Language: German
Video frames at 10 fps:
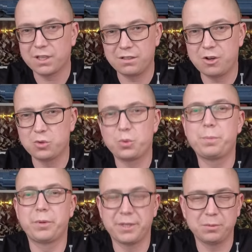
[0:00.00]
Laut
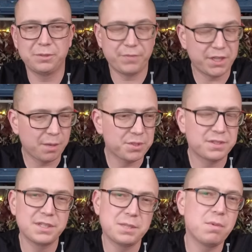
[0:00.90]
Rebrickable. Ich habe es
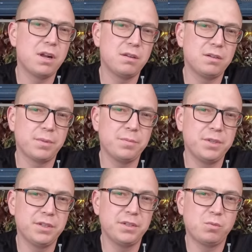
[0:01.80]
jetzt nicht mal bei
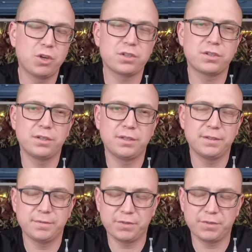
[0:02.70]
mir in die Watch, äh,